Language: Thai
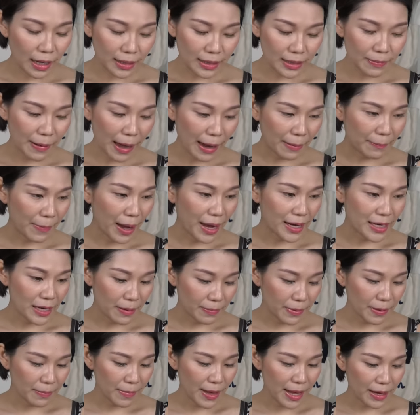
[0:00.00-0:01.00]
ที่ผ่านมาเนี่
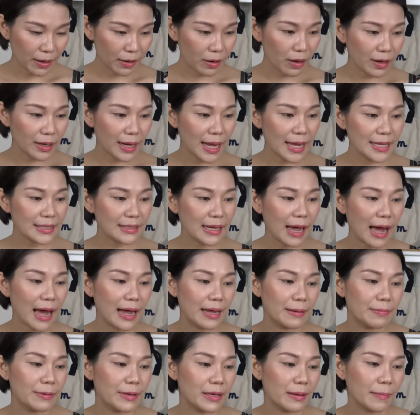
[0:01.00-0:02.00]
ยพิมเองก็ได้ใช้
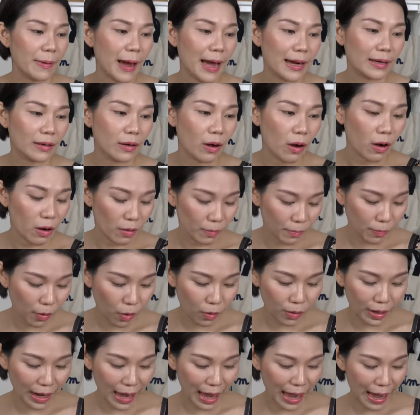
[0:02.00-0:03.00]
ผลิตภัณฑ์ของโพ
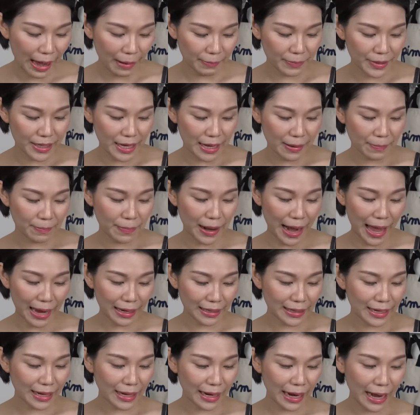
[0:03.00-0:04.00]
ลา BA Black
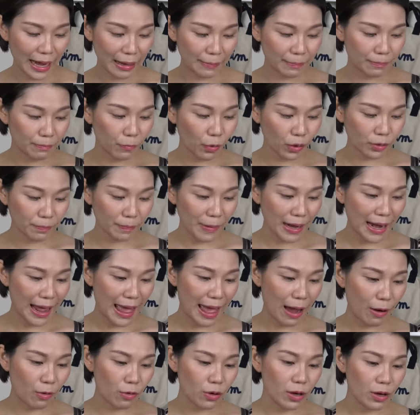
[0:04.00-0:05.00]
เนี่ยนะคะหมดไป
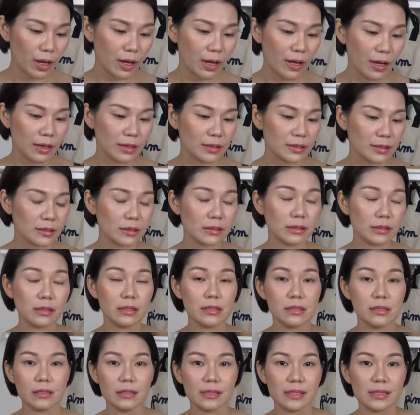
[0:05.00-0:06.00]
แล้ว
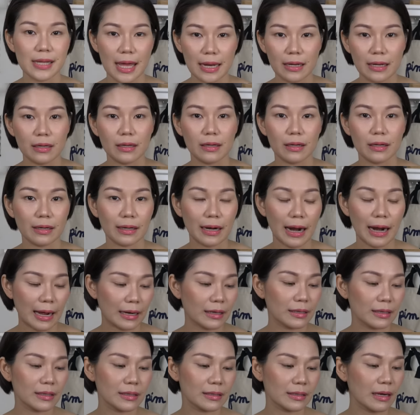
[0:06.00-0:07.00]
1เซตครั้
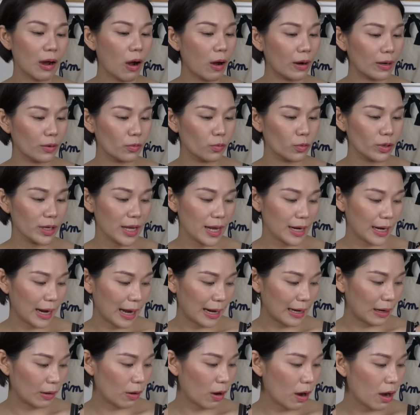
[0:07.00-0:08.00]
งก่อนนู้นเนี่ยนะ
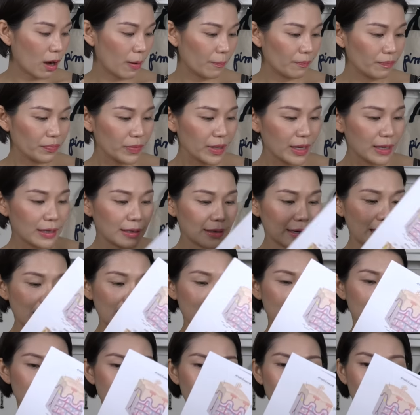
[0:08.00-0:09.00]
คะแล้วก็ใน
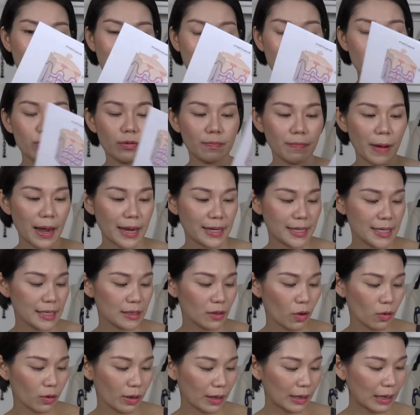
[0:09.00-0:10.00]
เวลาที่คุณไปที่
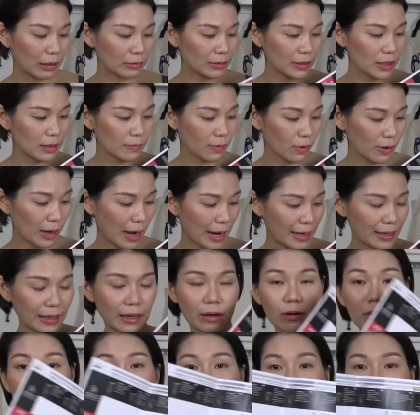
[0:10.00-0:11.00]
ตรงเคาน์เตอร์โพลาเนี่ย
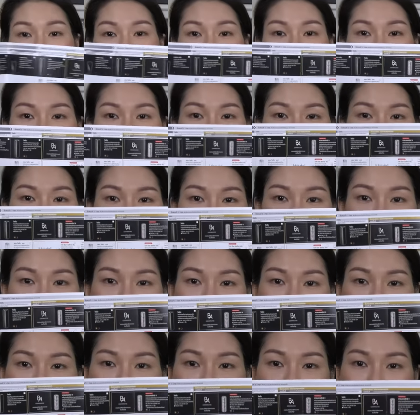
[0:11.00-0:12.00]
เขาก็จะมีแบบเป็นลักษ
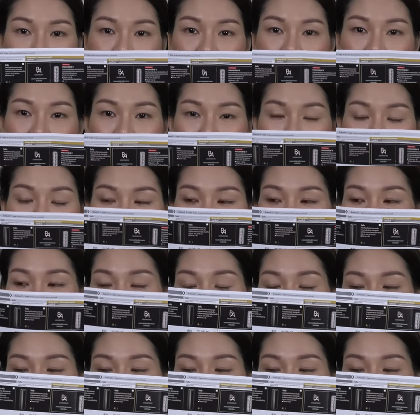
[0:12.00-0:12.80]
ณะ beauty plan ด้วย